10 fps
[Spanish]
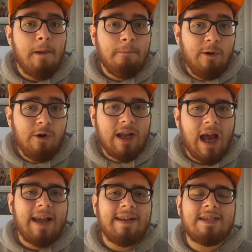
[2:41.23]

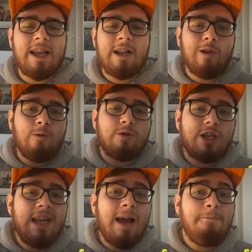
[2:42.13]
Boca es
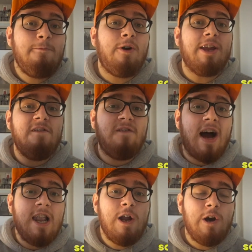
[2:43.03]
entusiasmo y
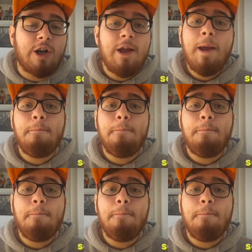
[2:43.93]
valor.